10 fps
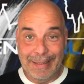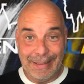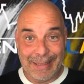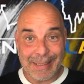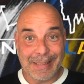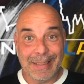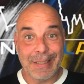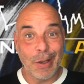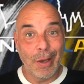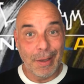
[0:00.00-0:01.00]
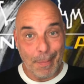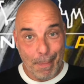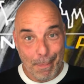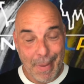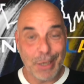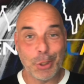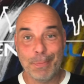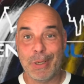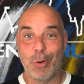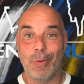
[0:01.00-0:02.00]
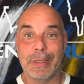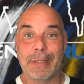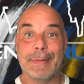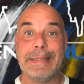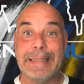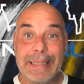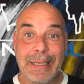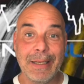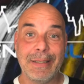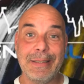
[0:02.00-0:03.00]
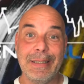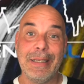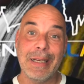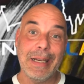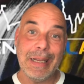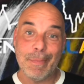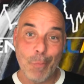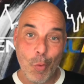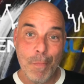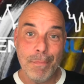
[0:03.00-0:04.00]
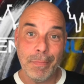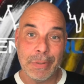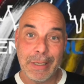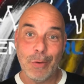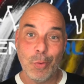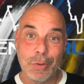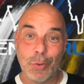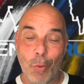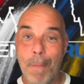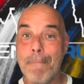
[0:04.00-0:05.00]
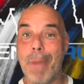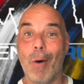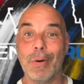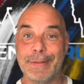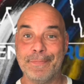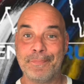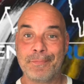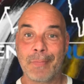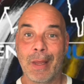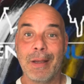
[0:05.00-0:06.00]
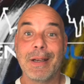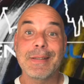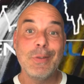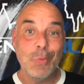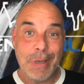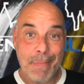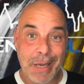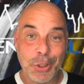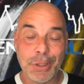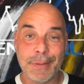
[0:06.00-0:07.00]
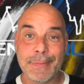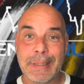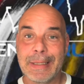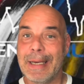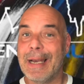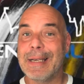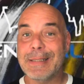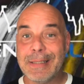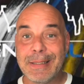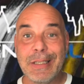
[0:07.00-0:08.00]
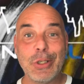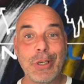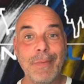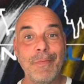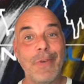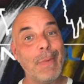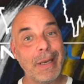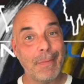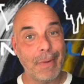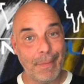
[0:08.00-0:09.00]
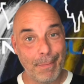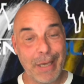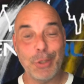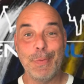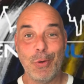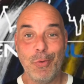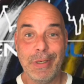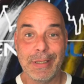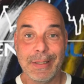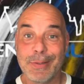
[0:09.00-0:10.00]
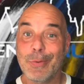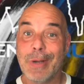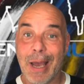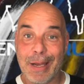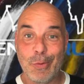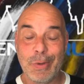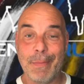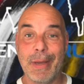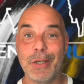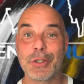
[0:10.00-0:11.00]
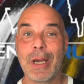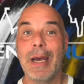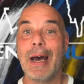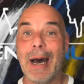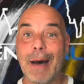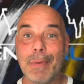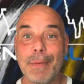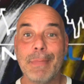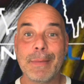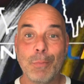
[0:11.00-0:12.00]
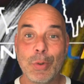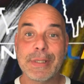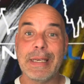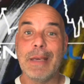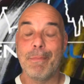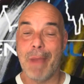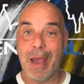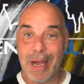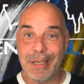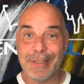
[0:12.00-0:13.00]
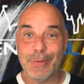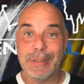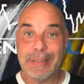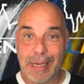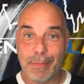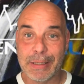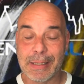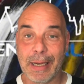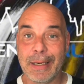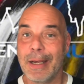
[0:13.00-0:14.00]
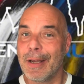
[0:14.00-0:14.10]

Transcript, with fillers: Das sind Menschen mit Hund, die, die ihr Leben um den Hund rumbauen, das sind Hundemenschen. Es ist nicht schlimm, wenn man Mensch mit Hund ist und kein Hundemensch. Aber man muss eben ehrlich zu sich selber sein.